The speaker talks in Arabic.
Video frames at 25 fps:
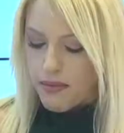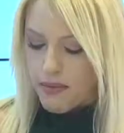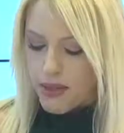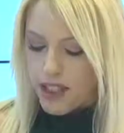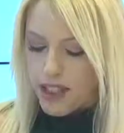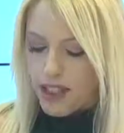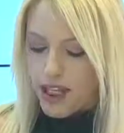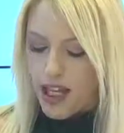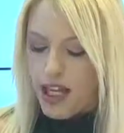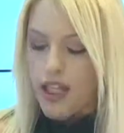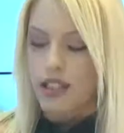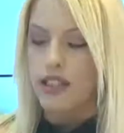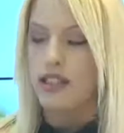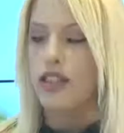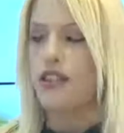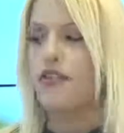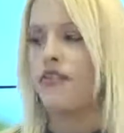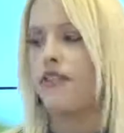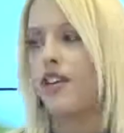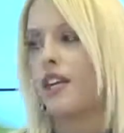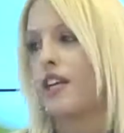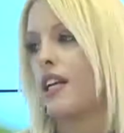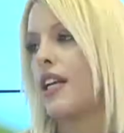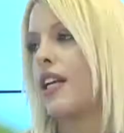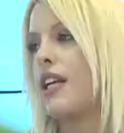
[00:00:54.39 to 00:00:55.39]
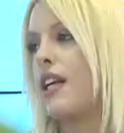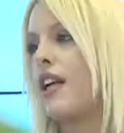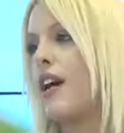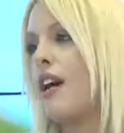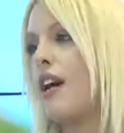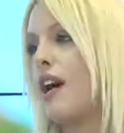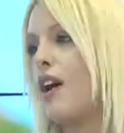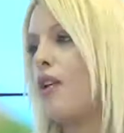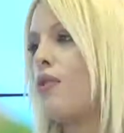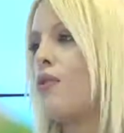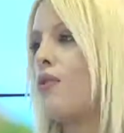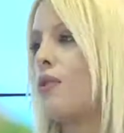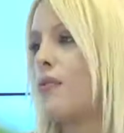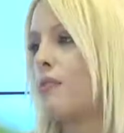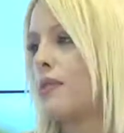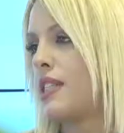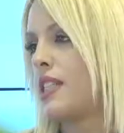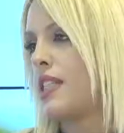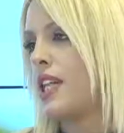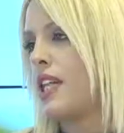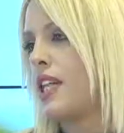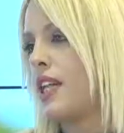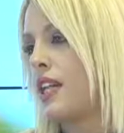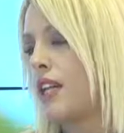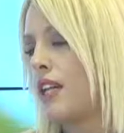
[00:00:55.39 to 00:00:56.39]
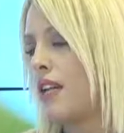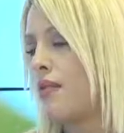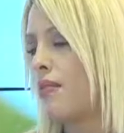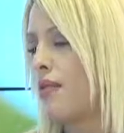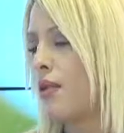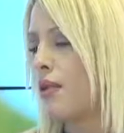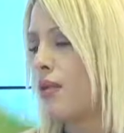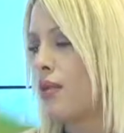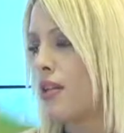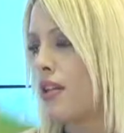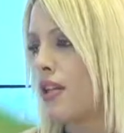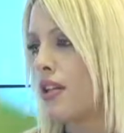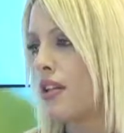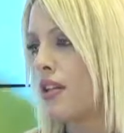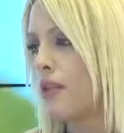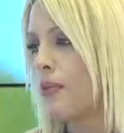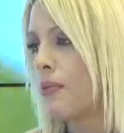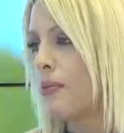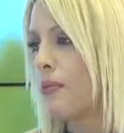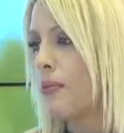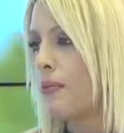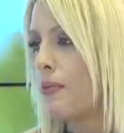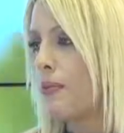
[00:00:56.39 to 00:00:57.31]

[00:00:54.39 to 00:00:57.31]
بالحصى في الكلى او المسالك البوليه